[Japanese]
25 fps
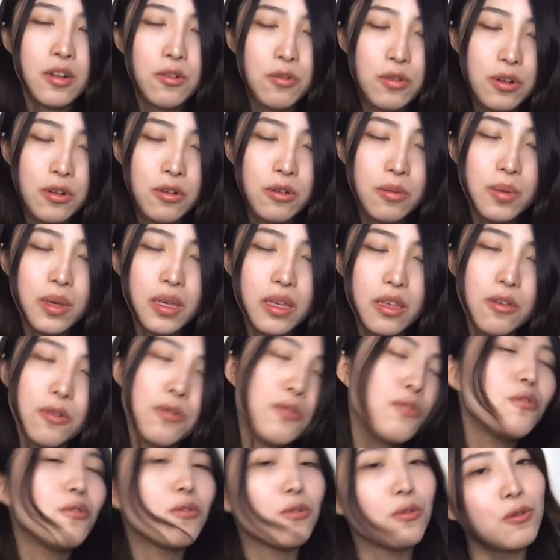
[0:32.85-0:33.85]
いろいろ勉
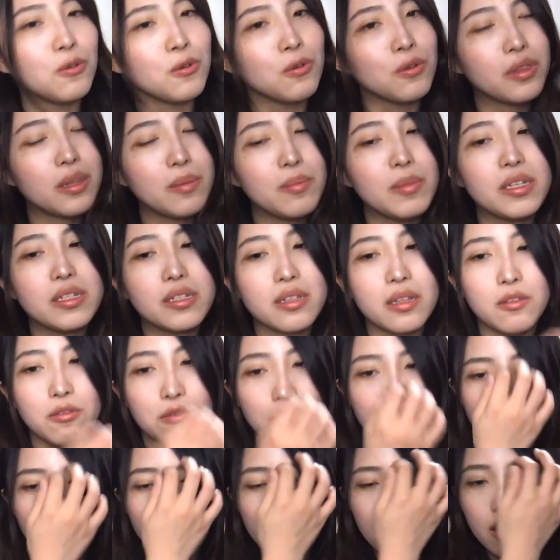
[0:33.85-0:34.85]
強方法を試し
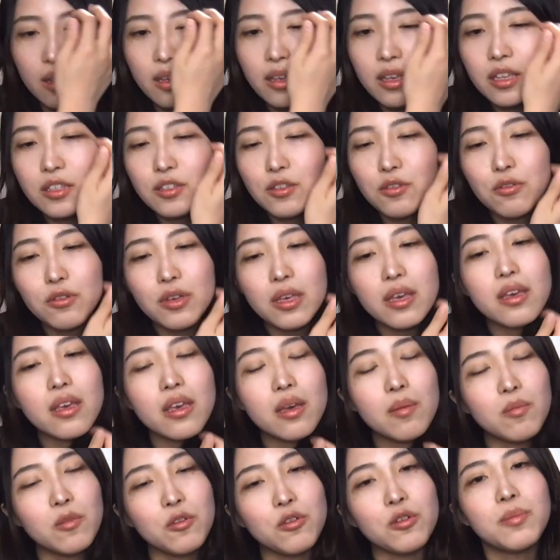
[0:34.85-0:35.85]
たのでその
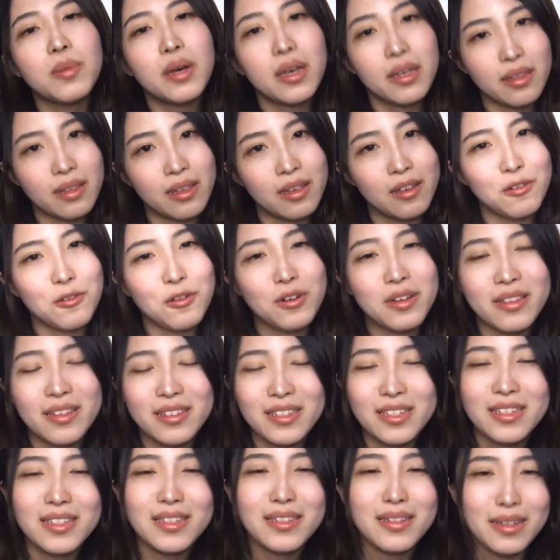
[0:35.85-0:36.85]
経験も踏まえてお
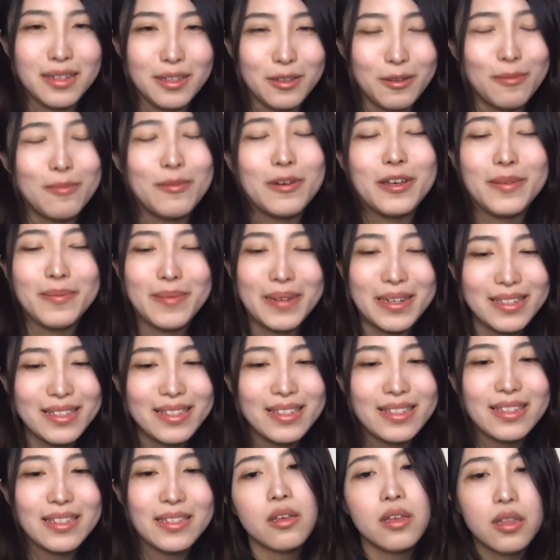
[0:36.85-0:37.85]
話ししたいと思い
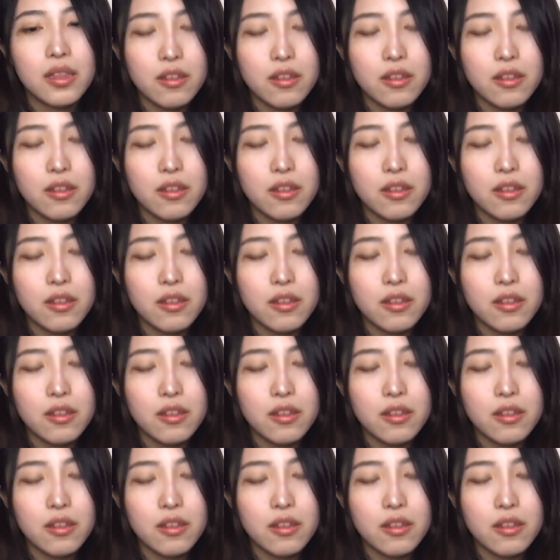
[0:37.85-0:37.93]
ます。